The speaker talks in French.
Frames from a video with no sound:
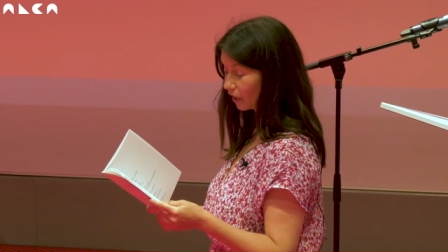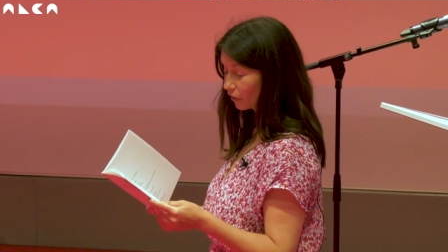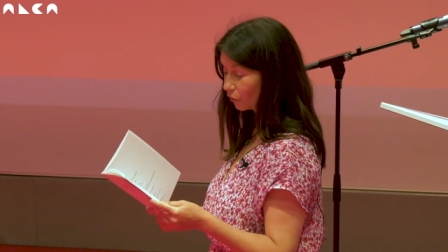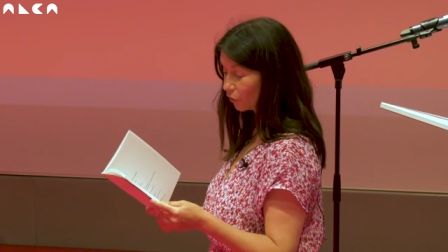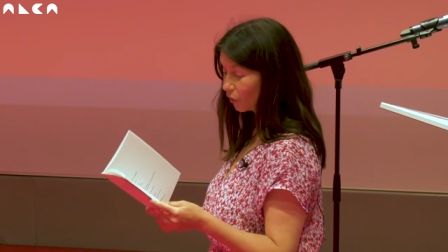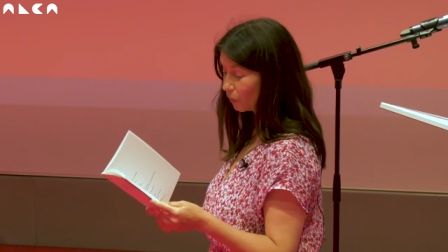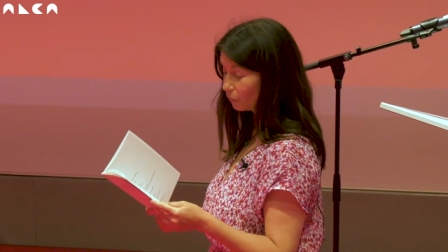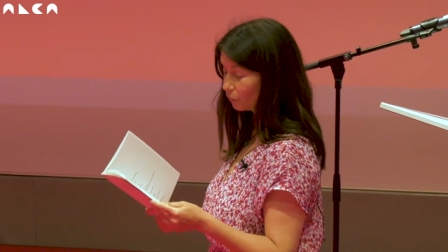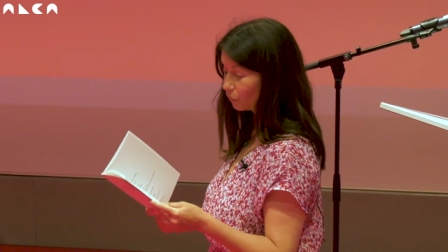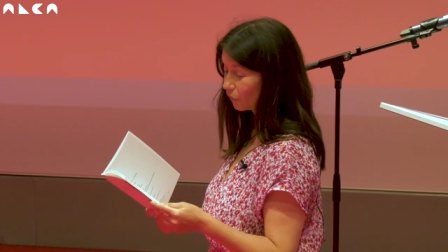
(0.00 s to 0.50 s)
un
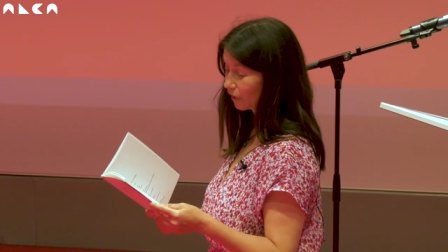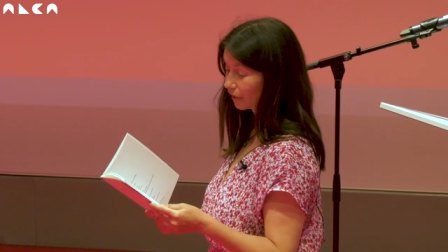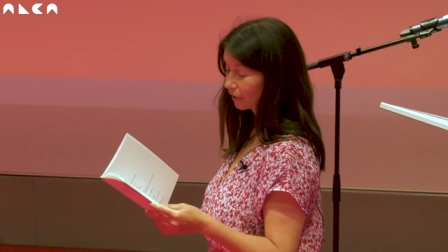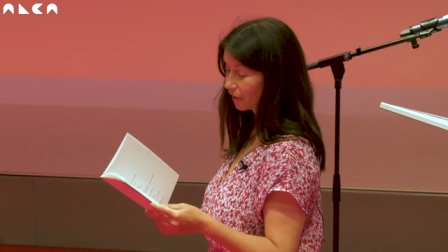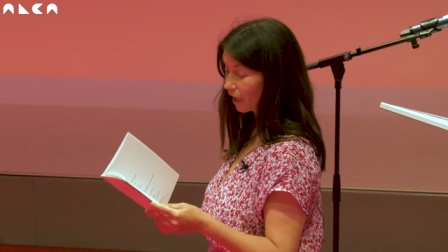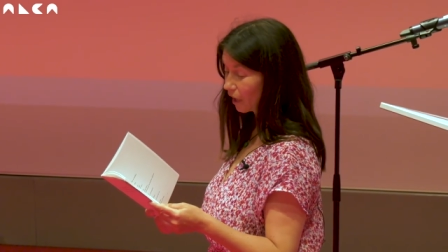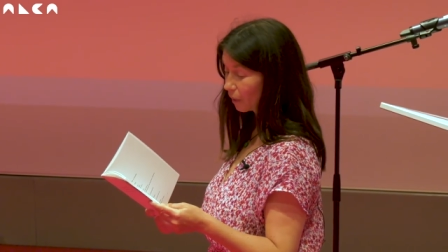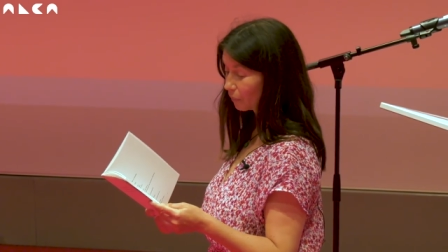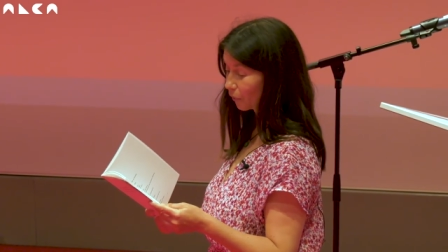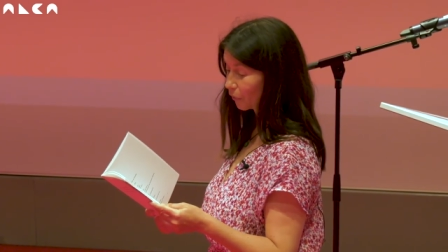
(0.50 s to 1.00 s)
homme ou un
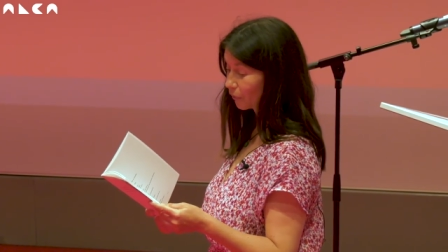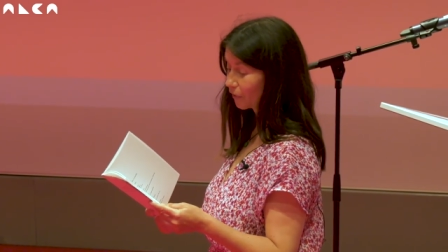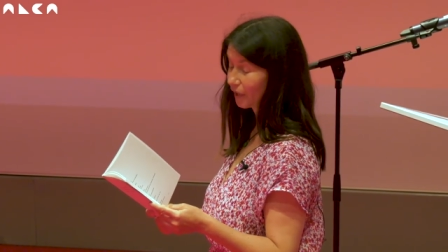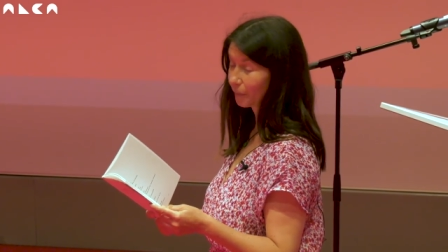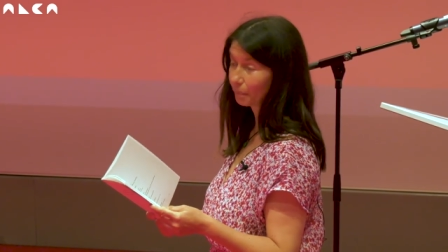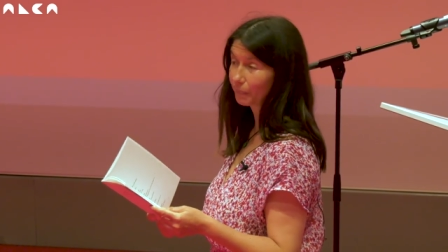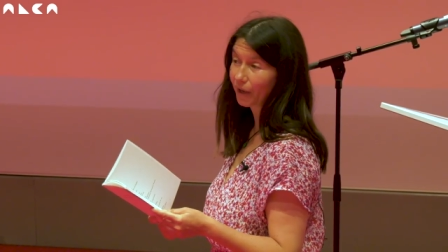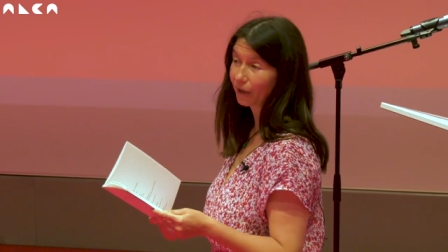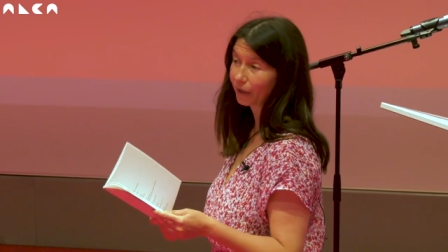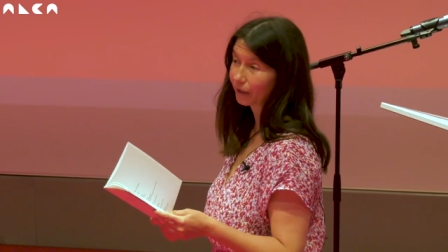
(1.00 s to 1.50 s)
arbre,
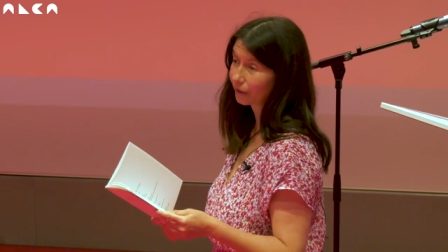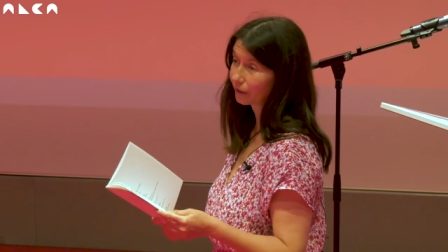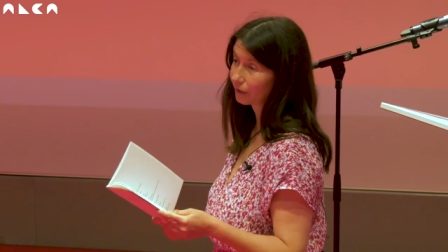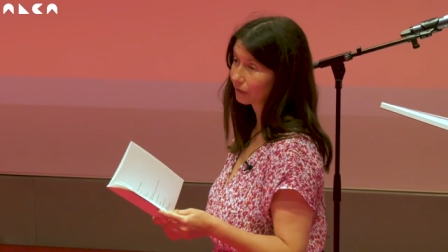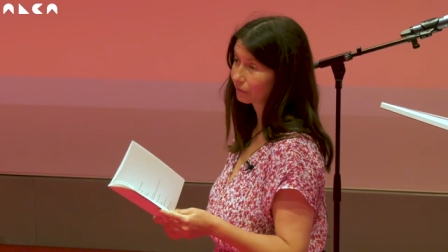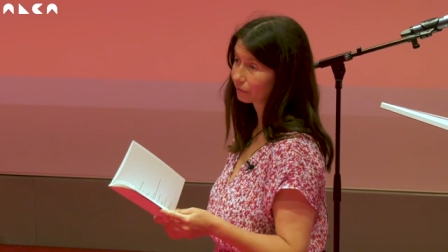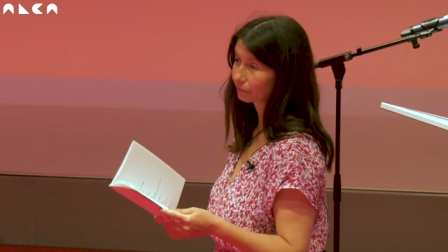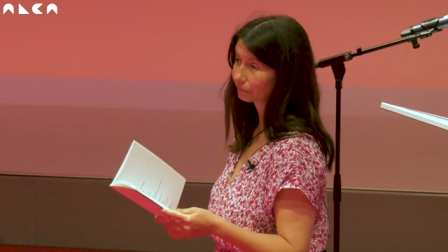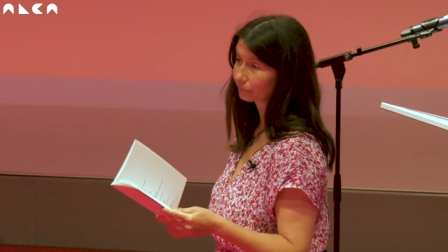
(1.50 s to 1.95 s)
c'est pareil.